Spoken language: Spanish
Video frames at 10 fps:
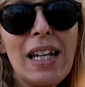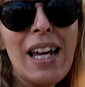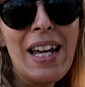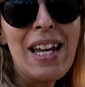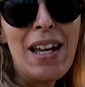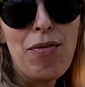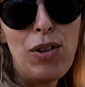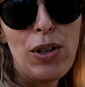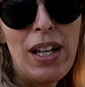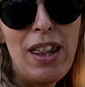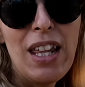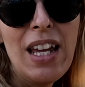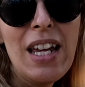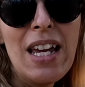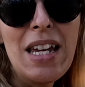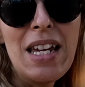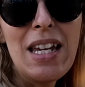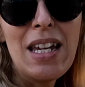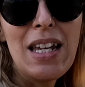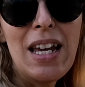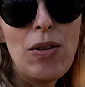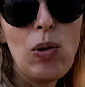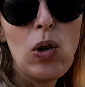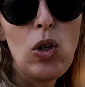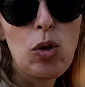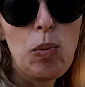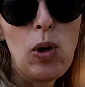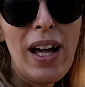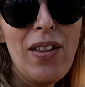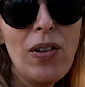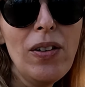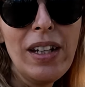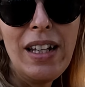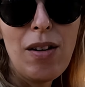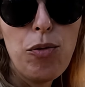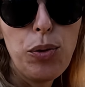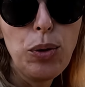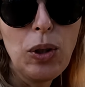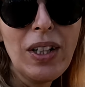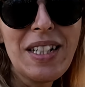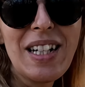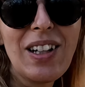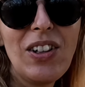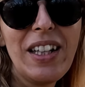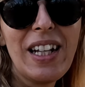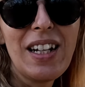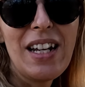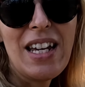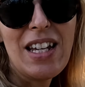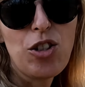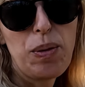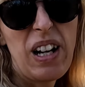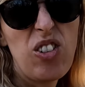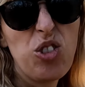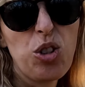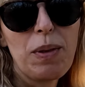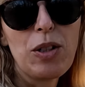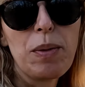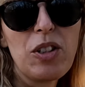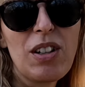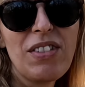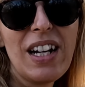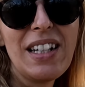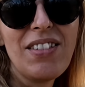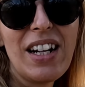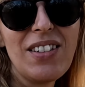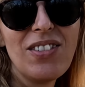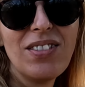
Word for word: que eh, florece eh, en un color morado y da un fruto que se recolectan eh, sobre agosto, más o menos a final de verano.